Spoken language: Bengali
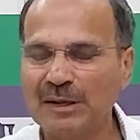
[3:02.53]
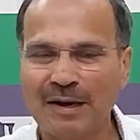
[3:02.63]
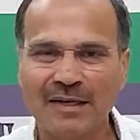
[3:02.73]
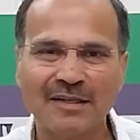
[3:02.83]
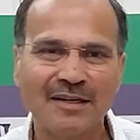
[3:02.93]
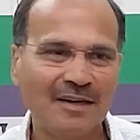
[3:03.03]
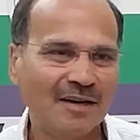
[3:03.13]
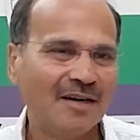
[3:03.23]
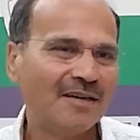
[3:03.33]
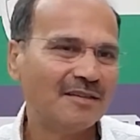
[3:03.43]
দেওয়ার
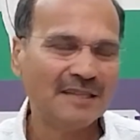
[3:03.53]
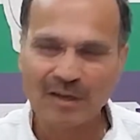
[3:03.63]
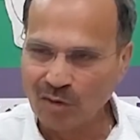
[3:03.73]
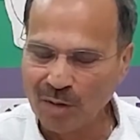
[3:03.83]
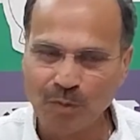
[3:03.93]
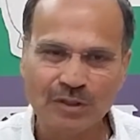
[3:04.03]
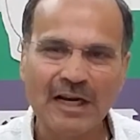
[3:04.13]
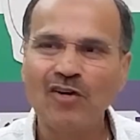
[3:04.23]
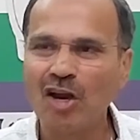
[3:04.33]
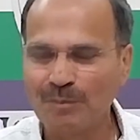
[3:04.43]
যে গল্প
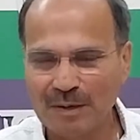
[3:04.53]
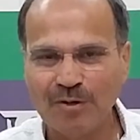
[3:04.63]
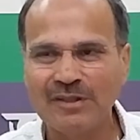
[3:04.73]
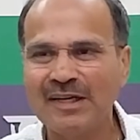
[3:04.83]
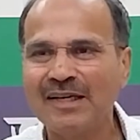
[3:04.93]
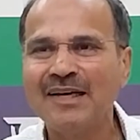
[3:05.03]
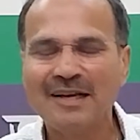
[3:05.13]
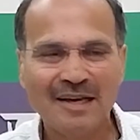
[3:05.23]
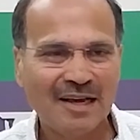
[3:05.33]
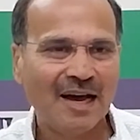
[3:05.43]
সেই গল্পের মধ্যে
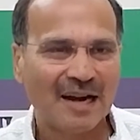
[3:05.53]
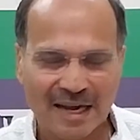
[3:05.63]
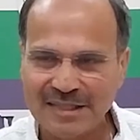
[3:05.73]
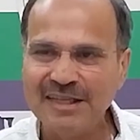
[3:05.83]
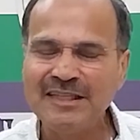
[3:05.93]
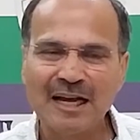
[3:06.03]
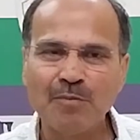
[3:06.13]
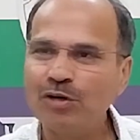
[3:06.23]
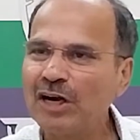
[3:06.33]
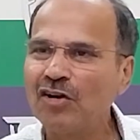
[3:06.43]
রাজনীতি আর
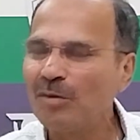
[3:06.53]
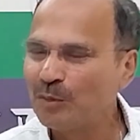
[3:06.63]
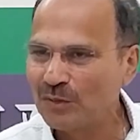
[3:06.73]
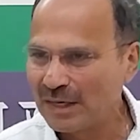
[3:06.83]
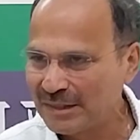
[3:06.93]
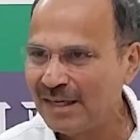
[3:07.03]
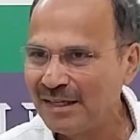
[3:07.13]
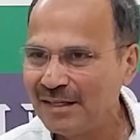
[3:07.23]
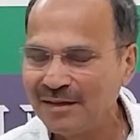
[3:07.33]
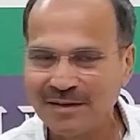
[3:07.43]
ভোটের গল্প তো আছেই
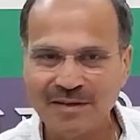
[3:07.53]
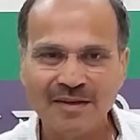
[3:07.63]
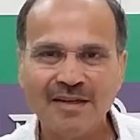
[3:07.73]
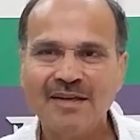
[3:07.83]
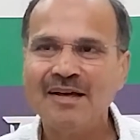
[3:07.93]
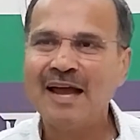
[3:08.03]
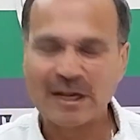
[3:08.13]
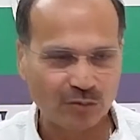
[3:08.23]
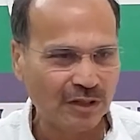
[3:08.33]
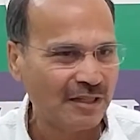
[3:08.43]

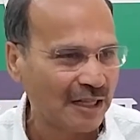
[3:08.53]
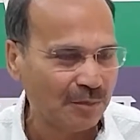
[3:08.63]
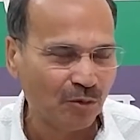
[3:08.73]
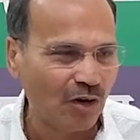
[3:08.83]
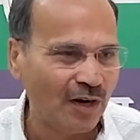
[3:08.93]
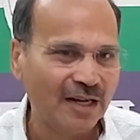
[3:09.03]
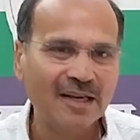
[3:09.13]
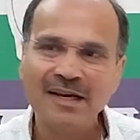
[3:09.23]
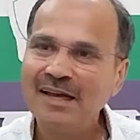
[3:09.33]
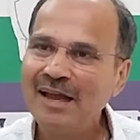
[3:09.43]
এতদিন তাদের মনে হয়নি
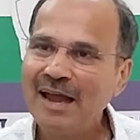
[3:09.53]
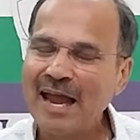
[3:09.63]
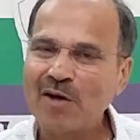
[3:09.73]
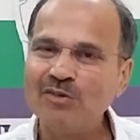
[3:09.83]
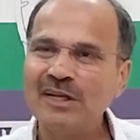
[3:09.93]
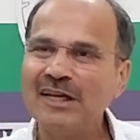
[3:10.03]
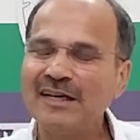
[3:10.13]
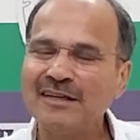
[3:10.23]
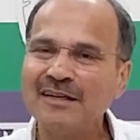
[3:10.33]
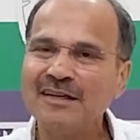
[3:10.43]
এখন তাদের
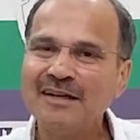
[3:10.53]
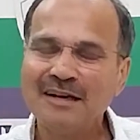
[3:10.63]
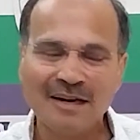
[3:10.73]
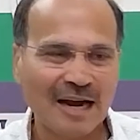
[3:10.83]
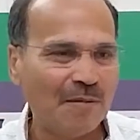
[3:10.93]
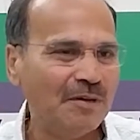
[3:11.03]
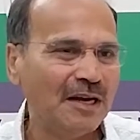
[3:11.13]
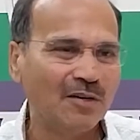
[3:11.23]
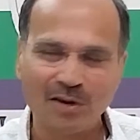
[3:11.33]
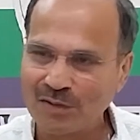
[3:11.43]
রাম
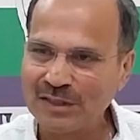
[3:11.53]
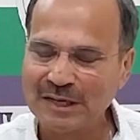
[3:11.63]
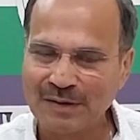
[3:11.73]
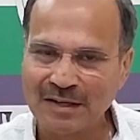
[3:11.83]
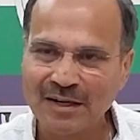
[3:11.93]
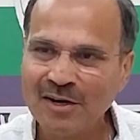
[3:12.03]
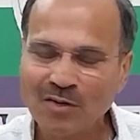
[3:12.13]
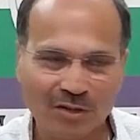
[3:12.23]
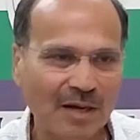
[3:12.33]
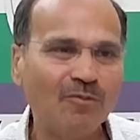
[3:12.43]
নিয়ে ঘর ঘর যাওয়ার
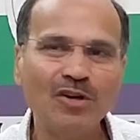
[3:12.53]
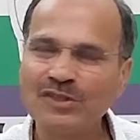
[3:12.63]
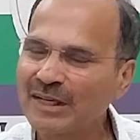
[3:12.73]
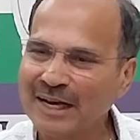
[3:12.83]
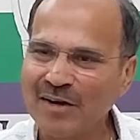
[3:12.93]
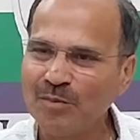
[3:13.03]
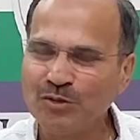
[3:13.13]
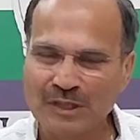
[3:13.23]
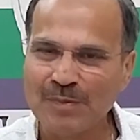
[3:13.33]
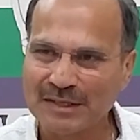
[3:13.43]
কথা মনে হচ্ছে কেন
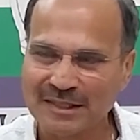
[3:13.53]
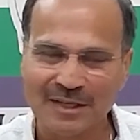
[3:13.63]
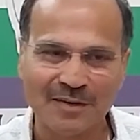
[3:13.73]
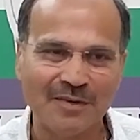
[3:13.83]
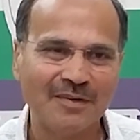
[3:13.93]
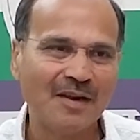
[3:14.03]
বুঝতে পারছেন এগুলো